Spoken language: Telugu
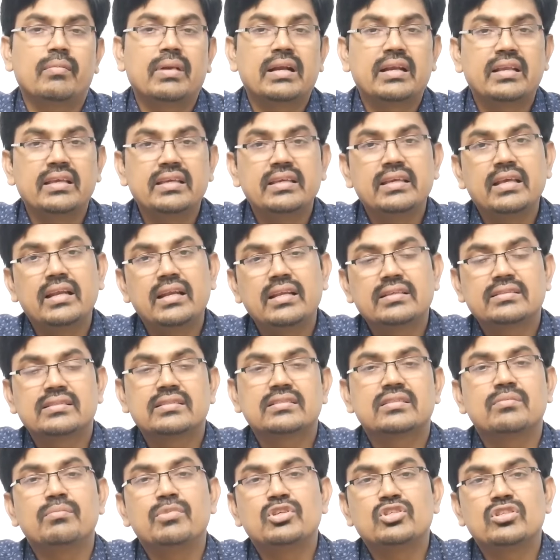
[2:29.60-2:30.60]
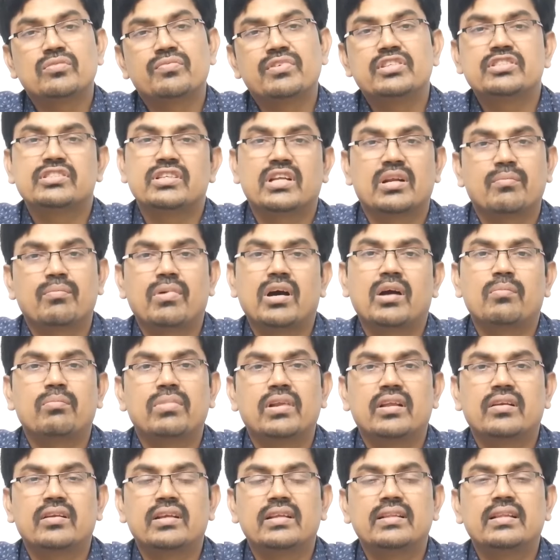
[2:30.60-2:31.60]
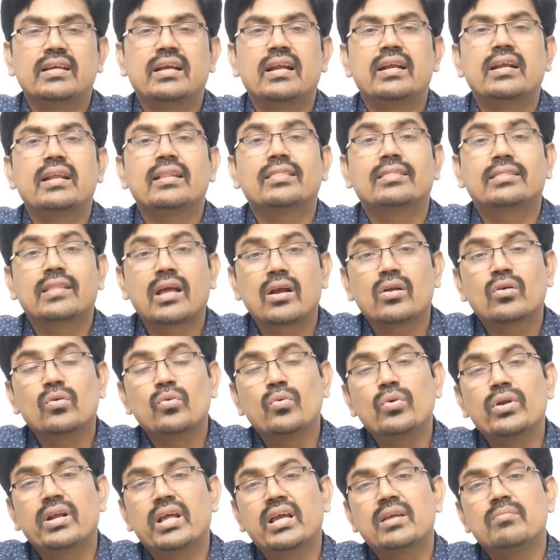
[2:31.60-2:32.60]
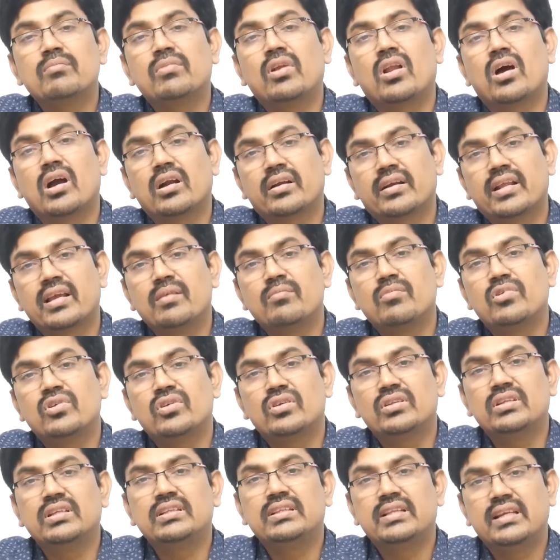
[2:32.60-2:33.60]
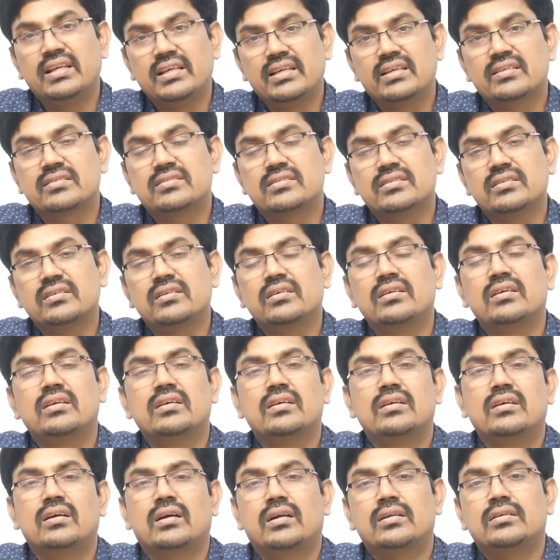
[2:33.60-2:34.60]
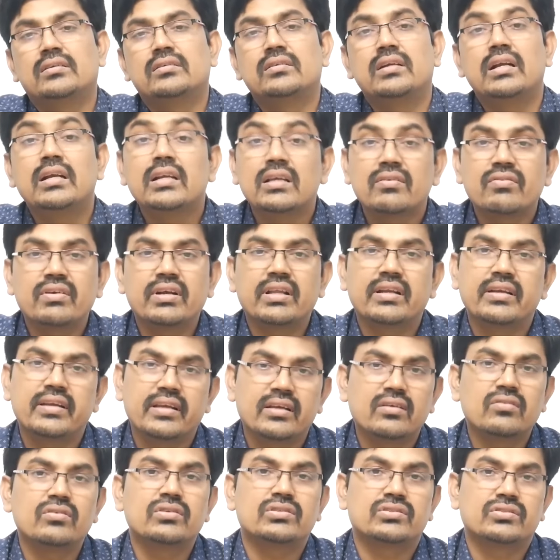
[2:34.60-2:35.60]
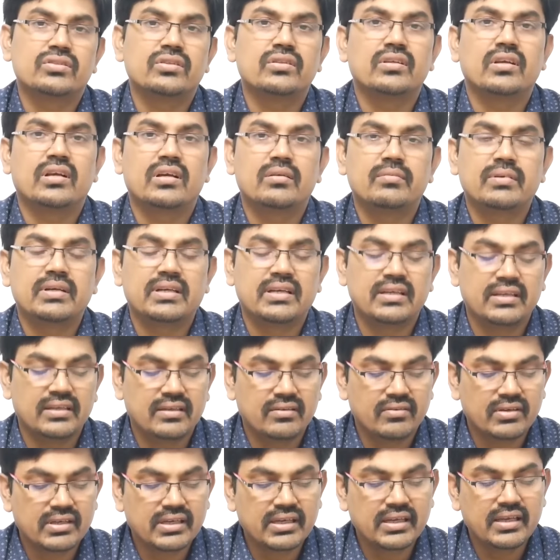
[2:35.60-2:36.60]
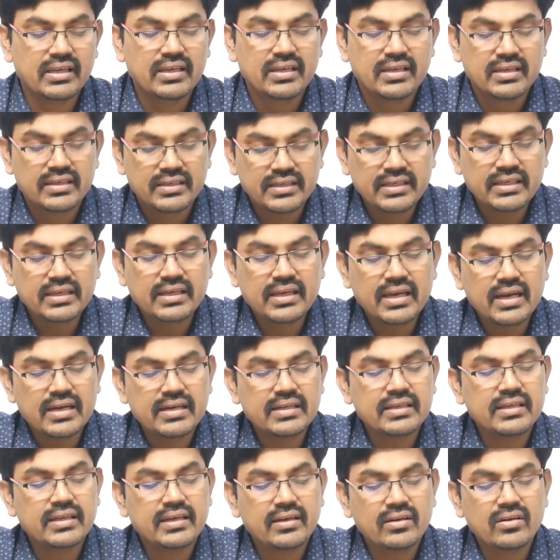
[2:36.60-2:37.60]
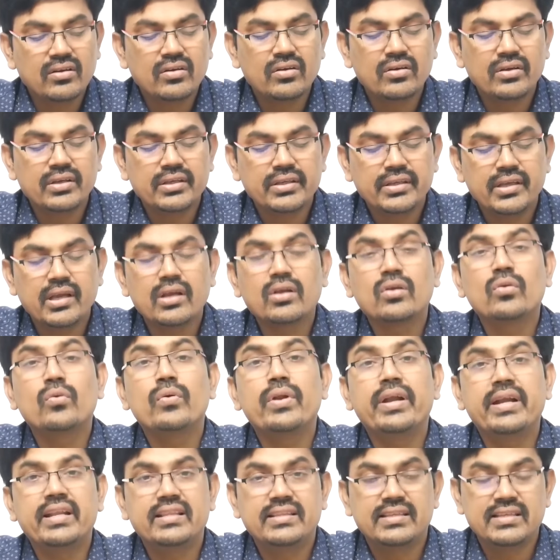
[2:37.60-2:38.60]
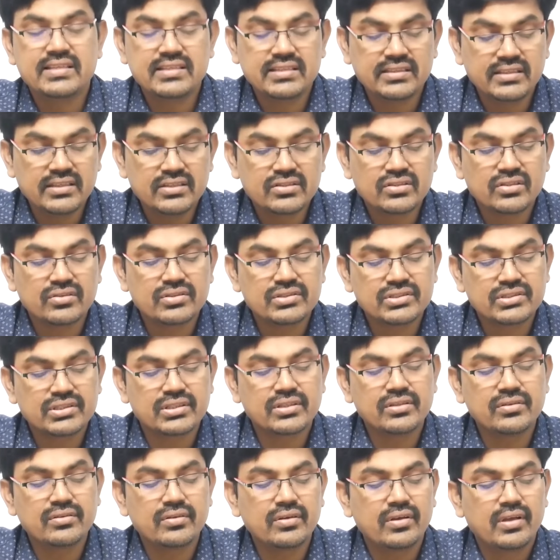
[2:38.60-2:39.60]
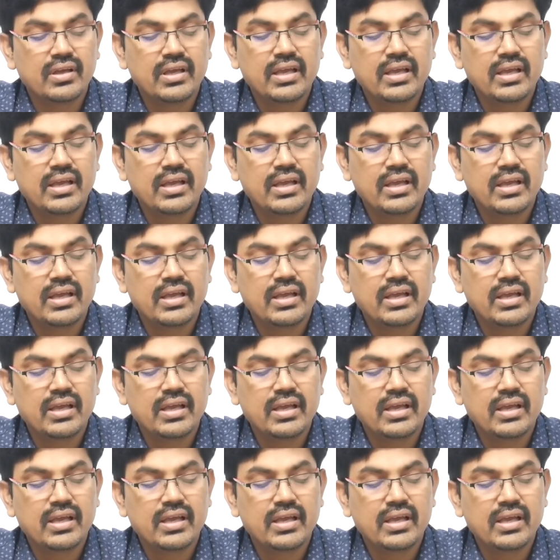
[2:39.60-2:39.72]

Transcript: బట్ ఈఎల్ఎస్ఎస్ మ్యూచువల్ ఫండ్ చాలా పాపులర్ ఎందుకంటే తక్కువ టైం లాక్ టైం ఉంటుంది త్రీ ఇయర్స్ అండ్ రేట్ ఆఫ్ రిటర్న్ ఎక్కువ వస్తుంది కాబట్టి ఓకే ఈ కేటగిరీలో ఎక్కువ రిటర్న్స్ ఇచ్చింది ఈ సంవత్సరం